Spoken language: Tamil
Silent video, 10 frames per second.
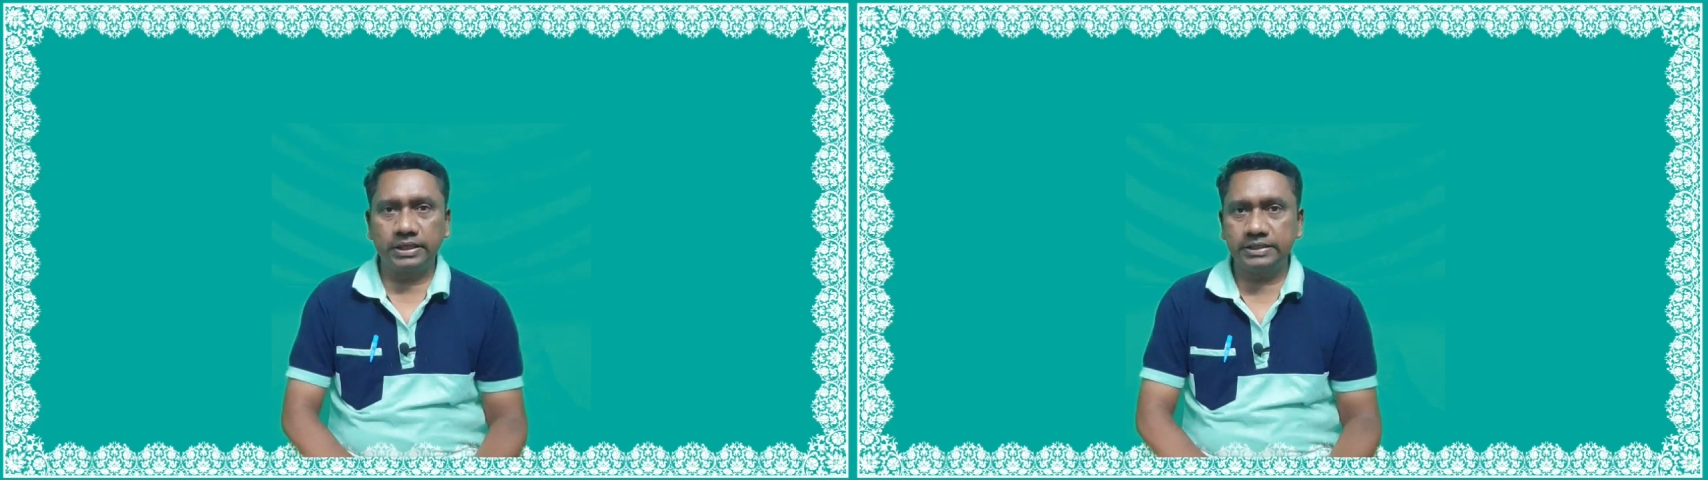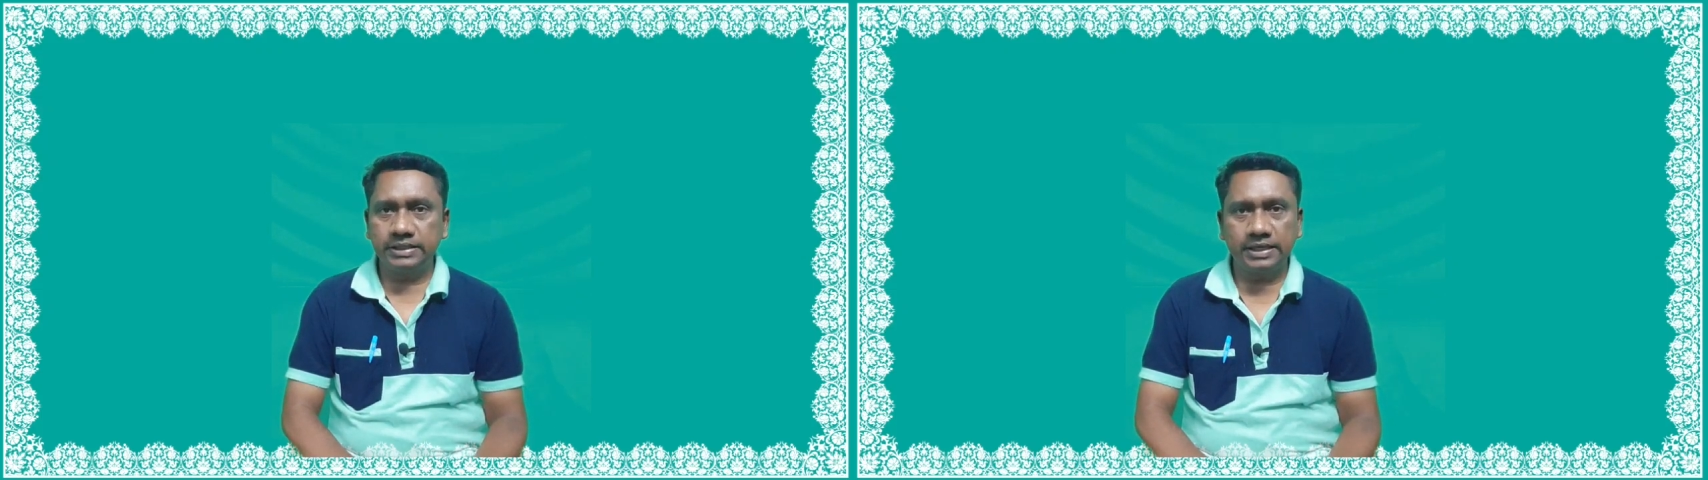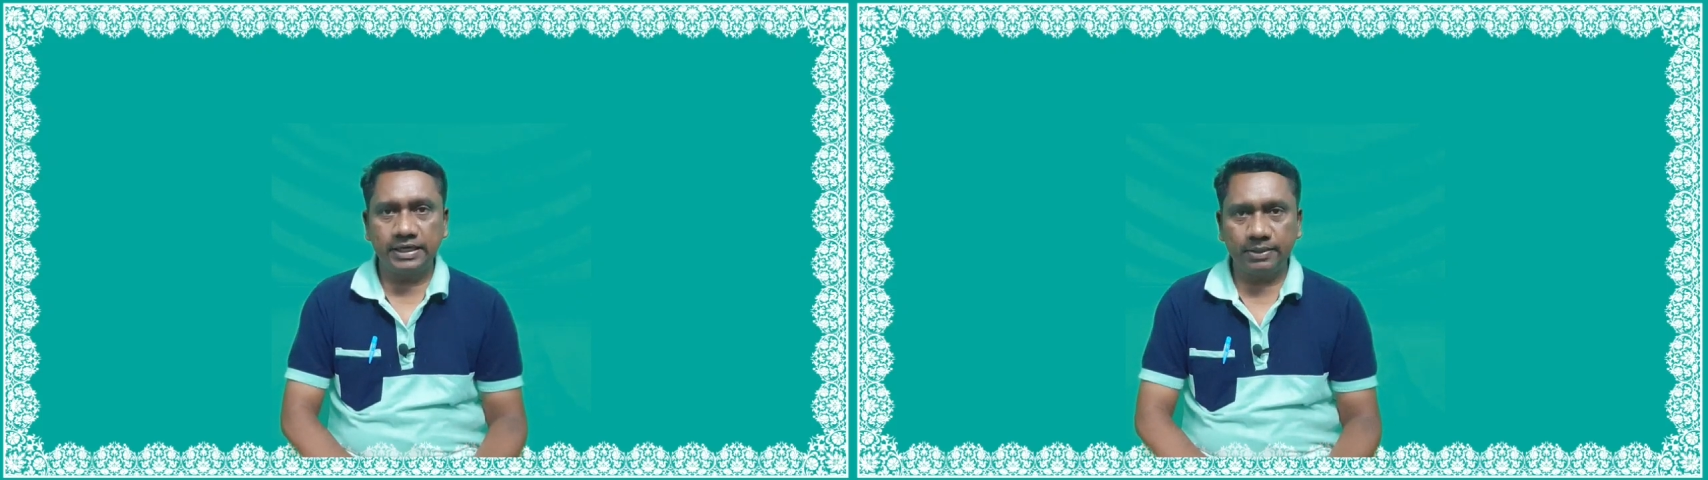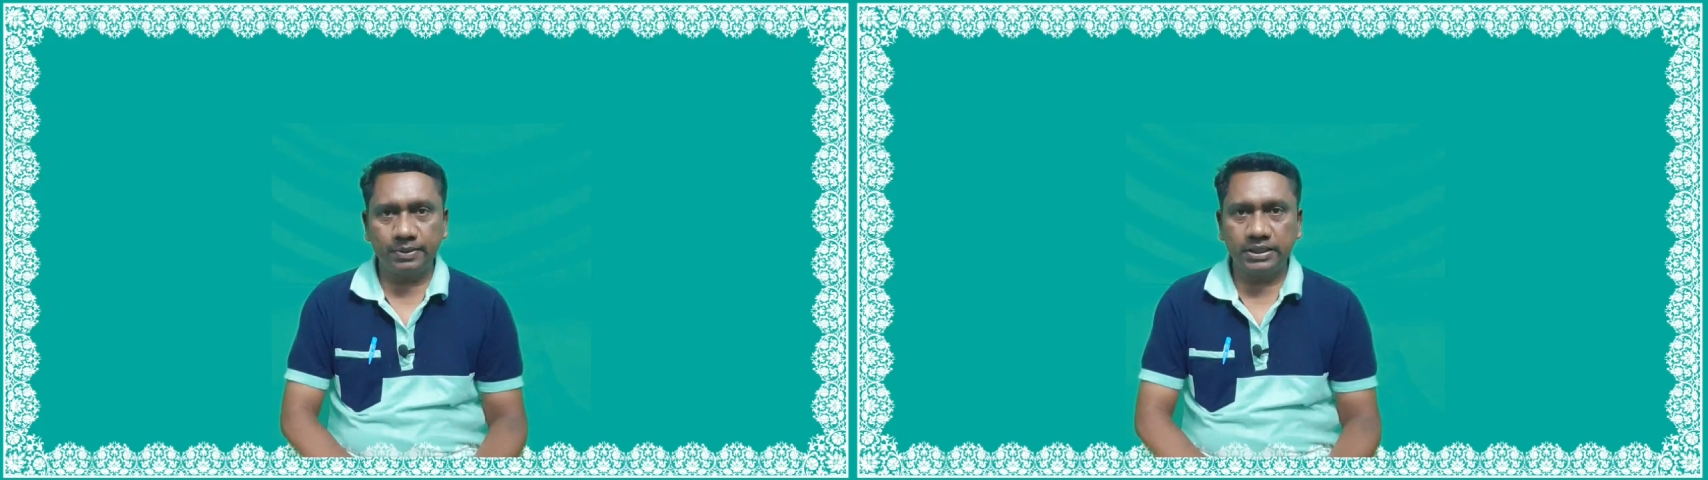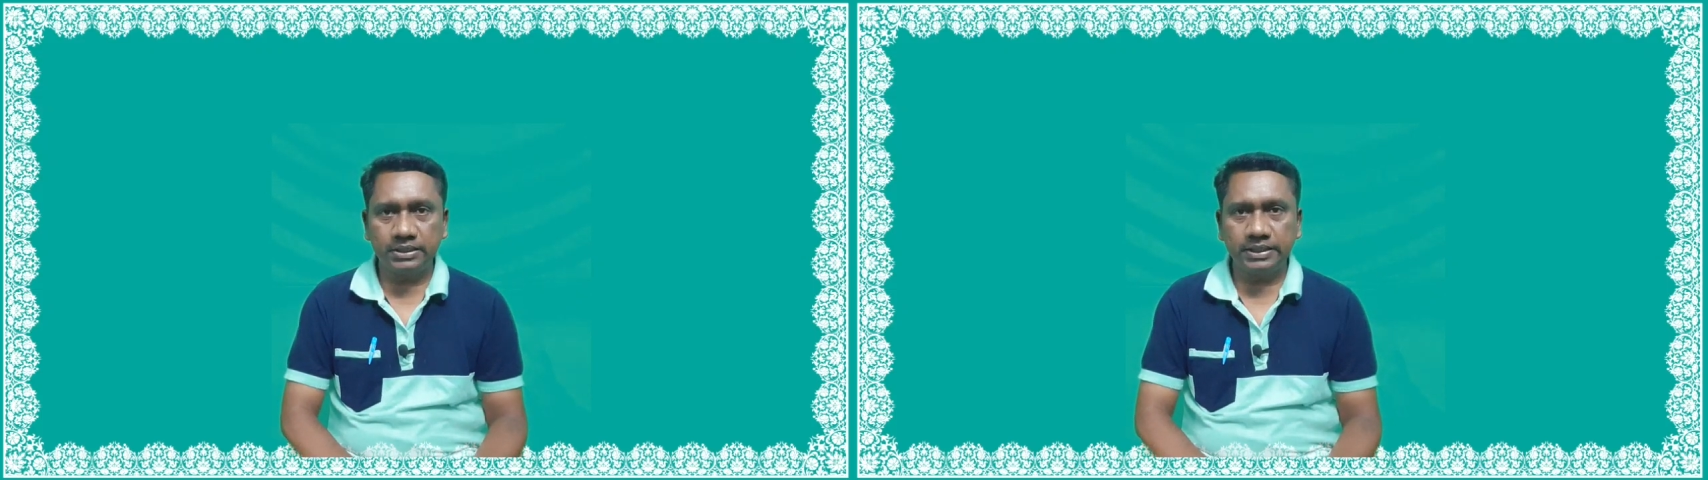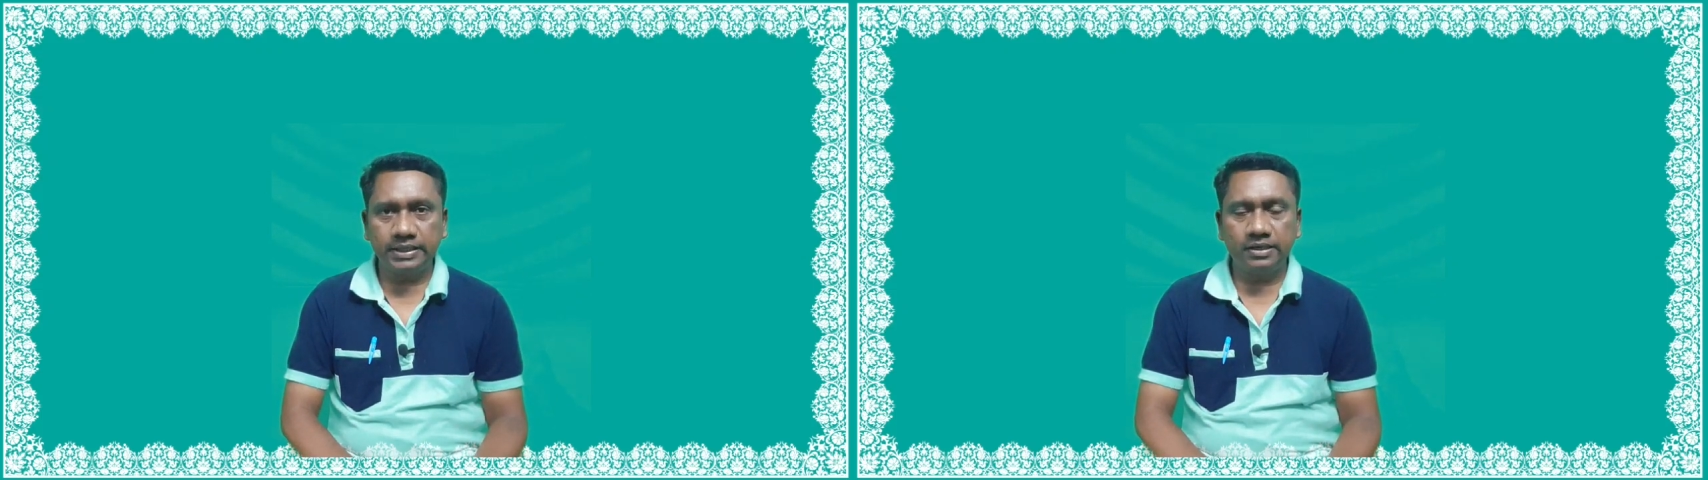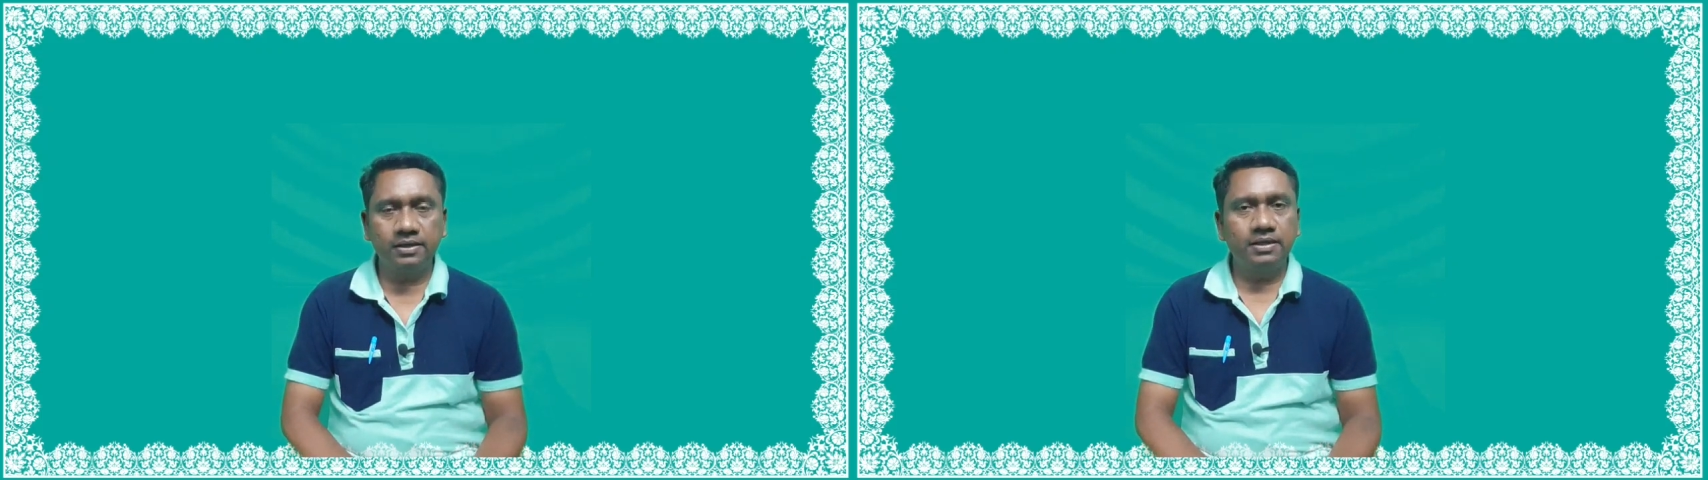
ரேஞ்சுக்கு கண்டிப்பாக இருந்தீங்கன்னா